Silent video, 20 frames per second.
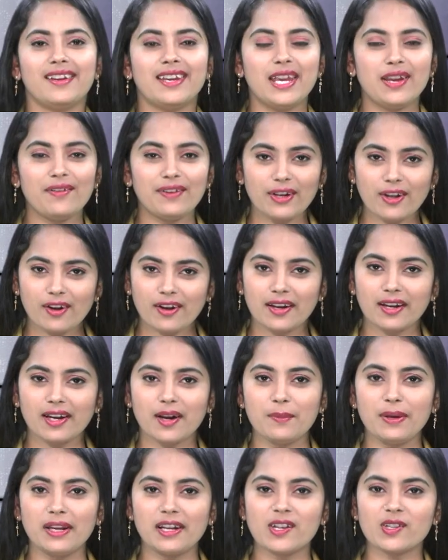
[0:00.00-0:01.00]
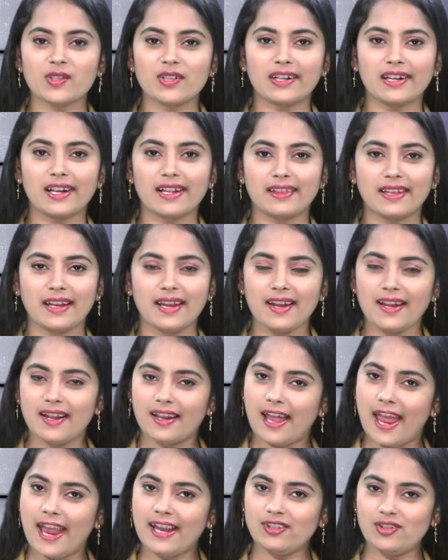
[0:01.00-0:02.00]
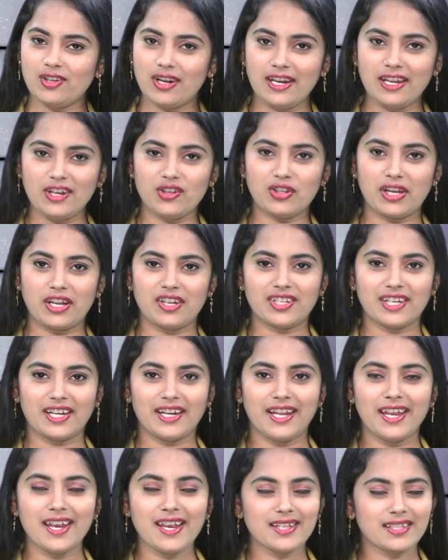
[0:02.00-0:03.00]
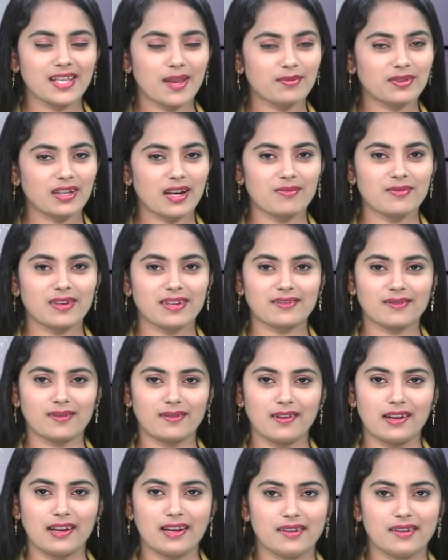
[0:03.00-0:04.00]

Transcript: ఈ వీడియో కనుక మీకు నచ్చినట్లయితే లైక్ చేయండి షేర్ చేయండి సబ్స్క్రైబ్ చేసుకోండి